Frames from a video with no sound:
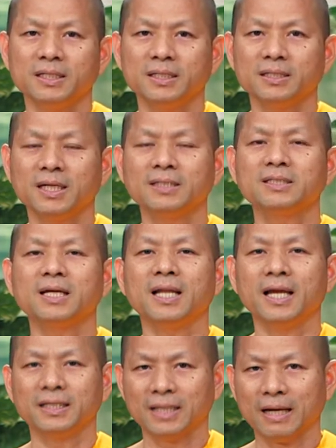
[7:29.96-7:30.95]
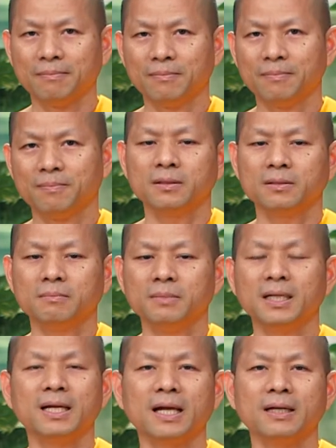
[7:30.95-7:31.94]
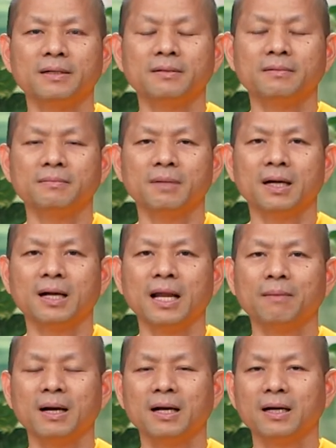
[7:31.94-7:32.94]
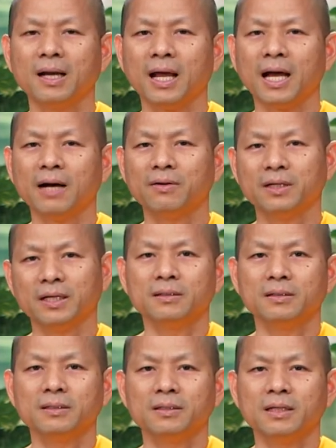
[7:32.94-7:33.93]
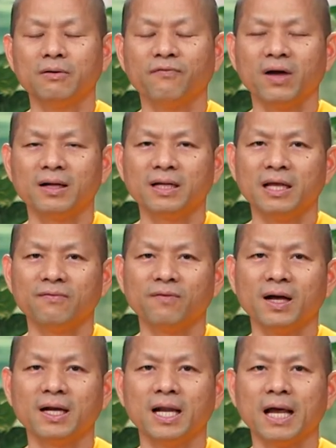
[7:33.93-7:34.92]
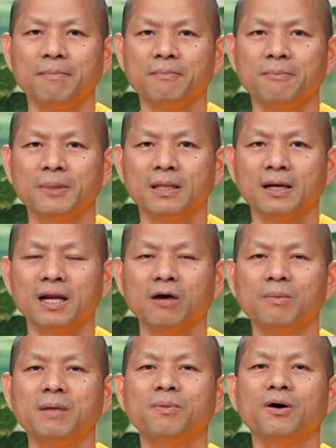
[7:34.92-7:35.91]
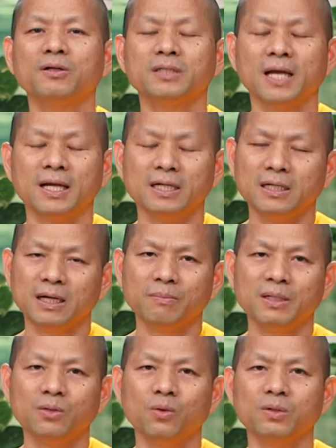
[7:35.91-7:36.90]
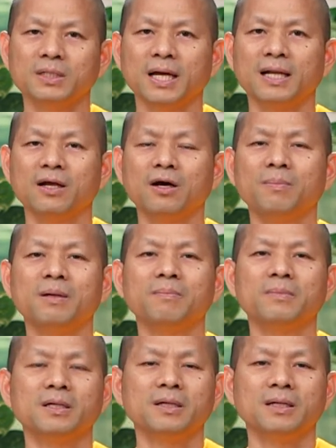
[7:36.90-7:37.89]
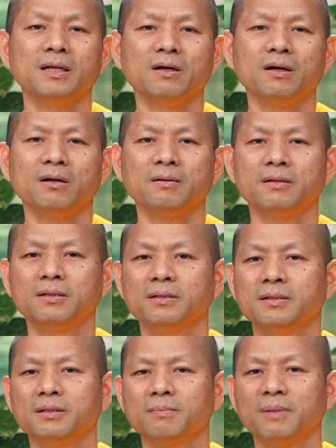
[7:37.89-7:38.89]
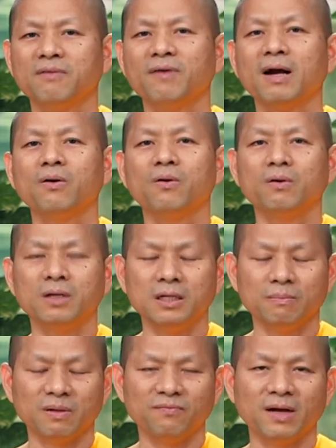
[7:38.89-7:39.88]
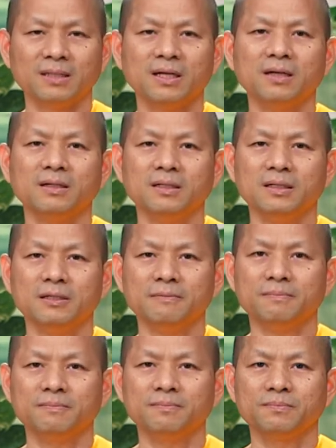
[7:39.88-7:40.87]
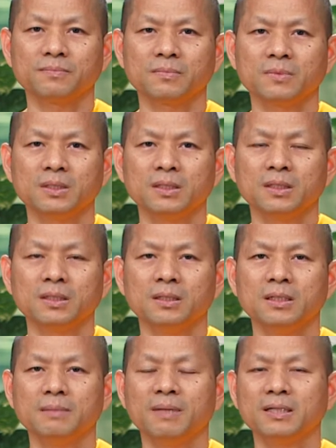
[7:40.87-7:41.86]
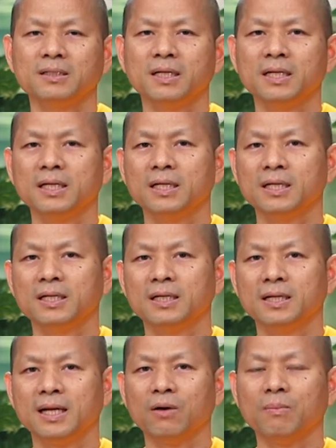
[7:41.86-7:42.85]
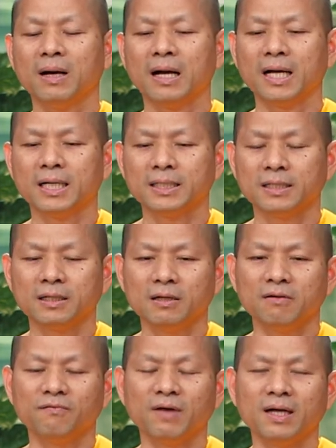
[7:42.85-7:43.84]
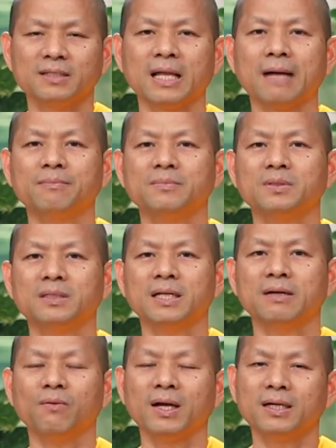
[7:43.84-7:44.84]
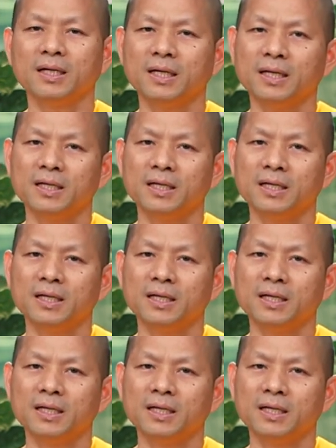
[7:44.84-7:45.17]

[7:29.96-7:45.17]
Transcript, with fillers: ท่านแสดงธรรม เหมือนกันบางครั้งบางคราวเนี่ยเราฟังเทศฟังธรรมถ้าเราไม่พอใจหรือเราไม่ถูกใจแล้วก็ไปแล้วก็ไปฟังองค์อื่น ไปฟังท่านอื่น หรือบางทีเรามาฟังธรรมในวัดนี้